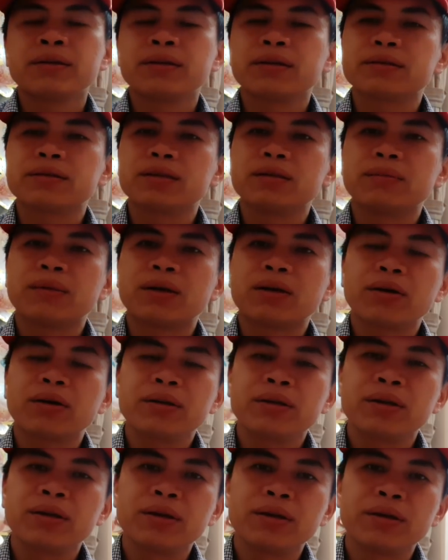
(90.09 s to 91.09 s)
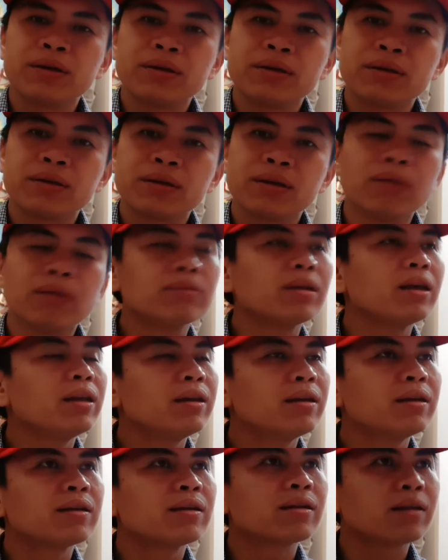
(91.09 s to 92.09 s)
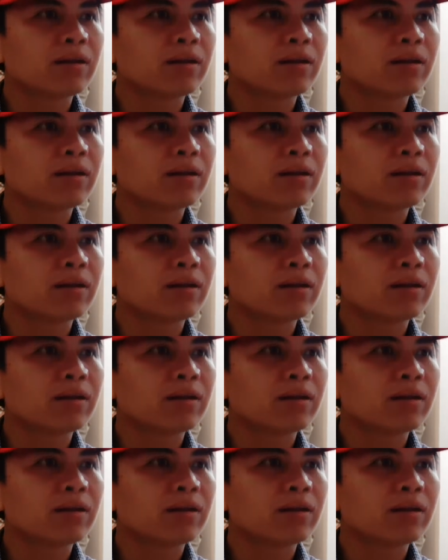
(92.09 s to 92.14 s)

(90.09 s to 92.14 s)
thực sự mà nói thì thông tin